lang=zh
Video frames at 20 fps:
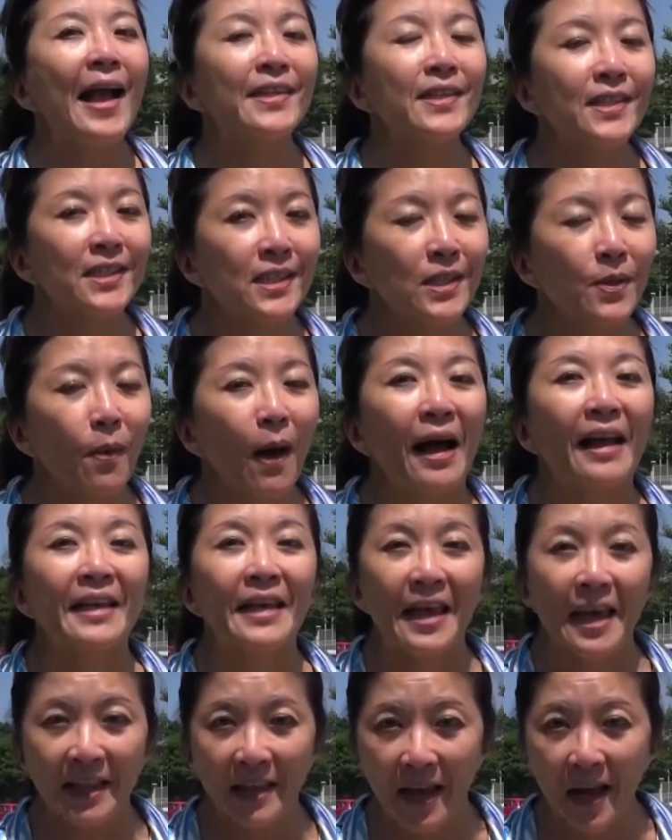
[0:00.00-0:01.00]
还是希
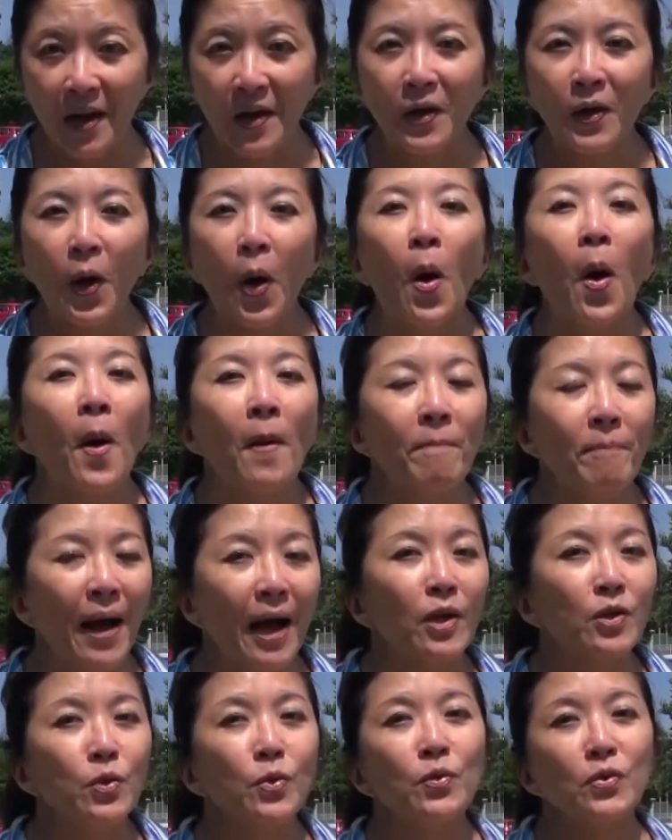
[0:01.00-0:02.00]
望也能够
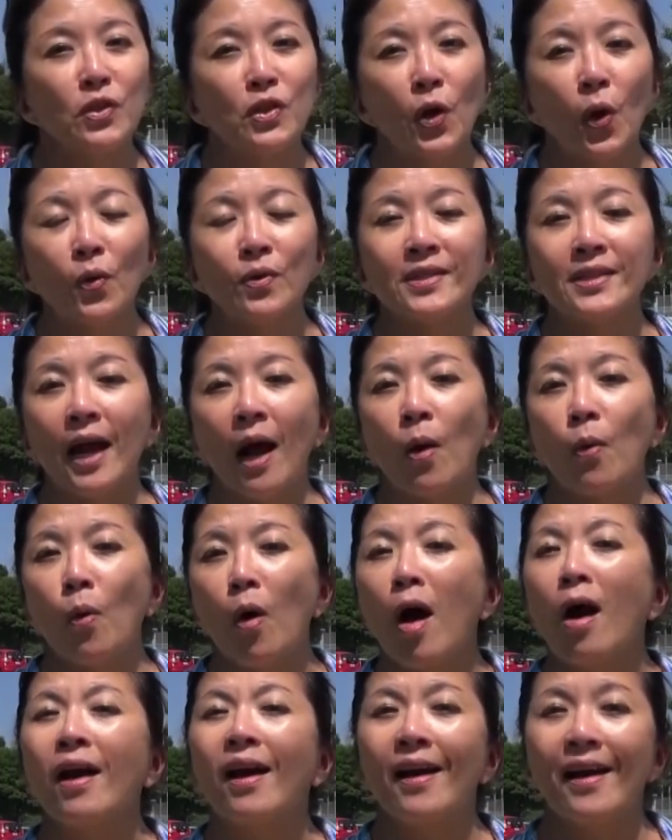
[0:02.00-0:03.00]
帮助州长
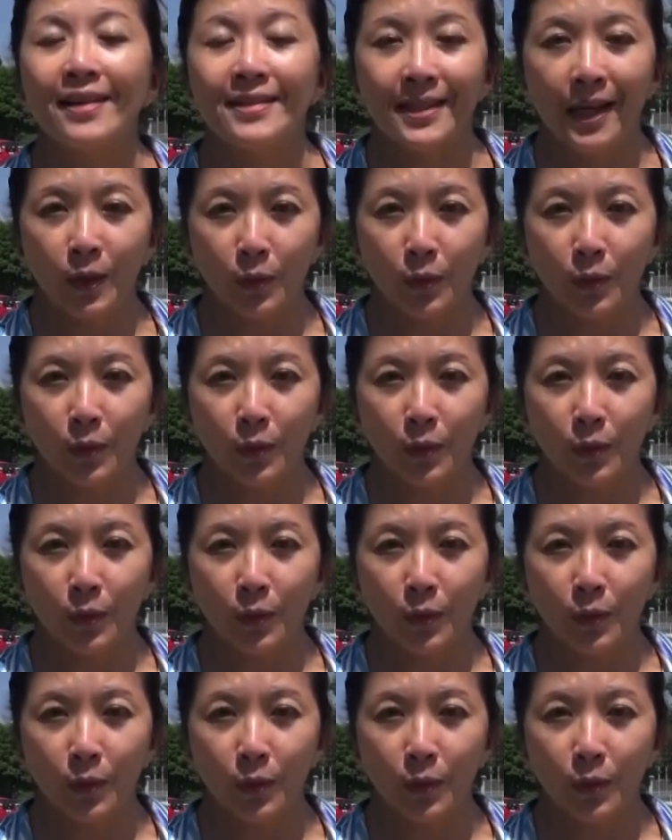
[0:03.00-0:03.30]
Walker